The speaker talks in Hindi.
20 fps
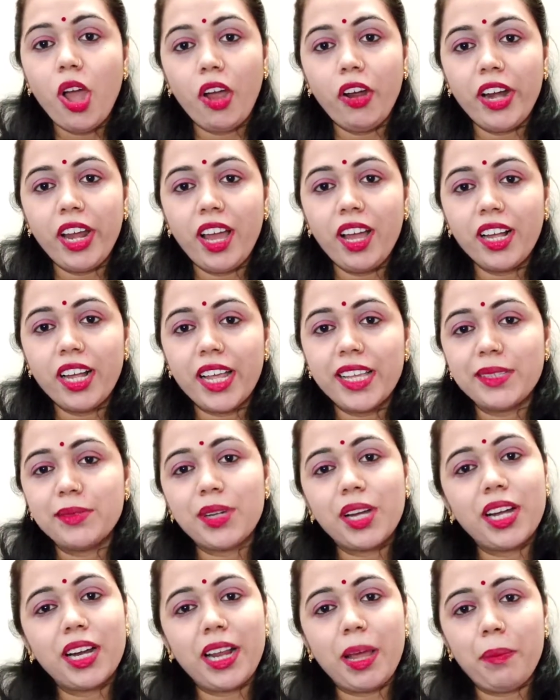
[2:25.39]
और हाँ गाइज
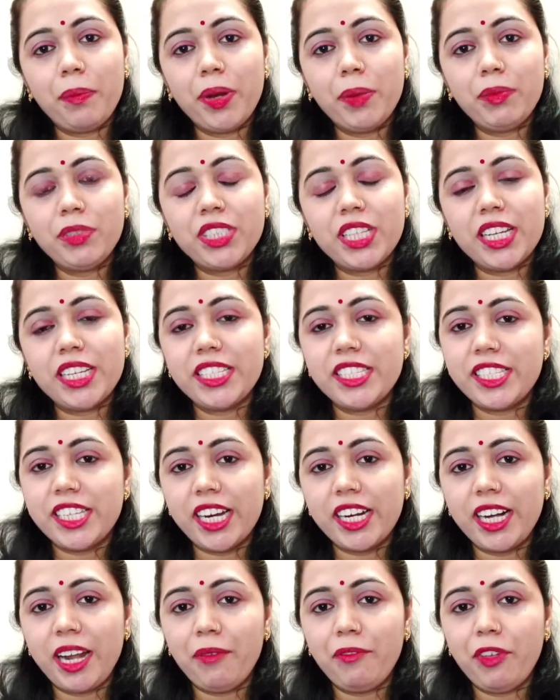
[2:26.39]
अगर आपने मुझे
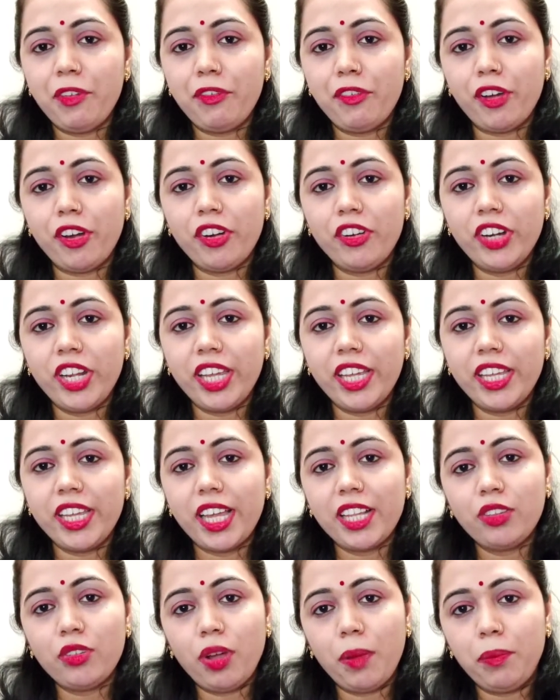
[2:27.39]
इंस्टाग्राम पे फॉलो नहीं
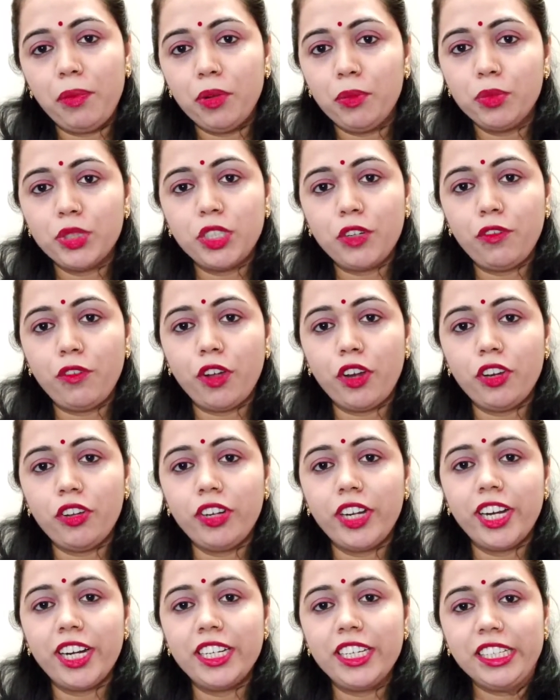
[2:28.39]
किया तो आप लोग मुझे फॉलो
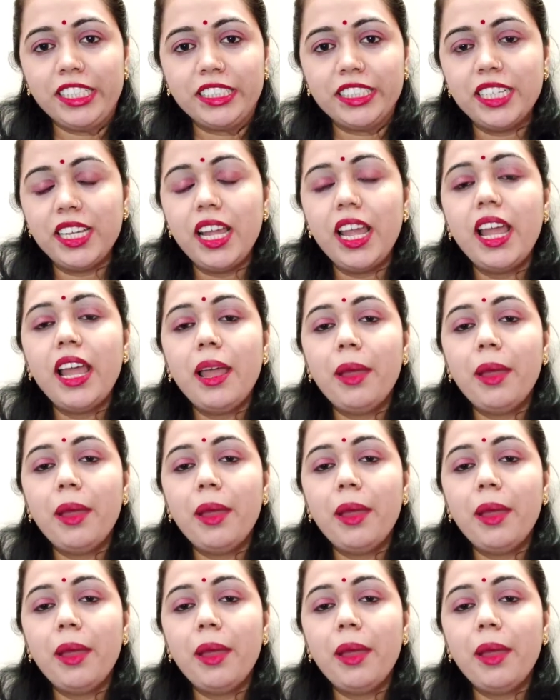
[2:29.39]
कर लीजिए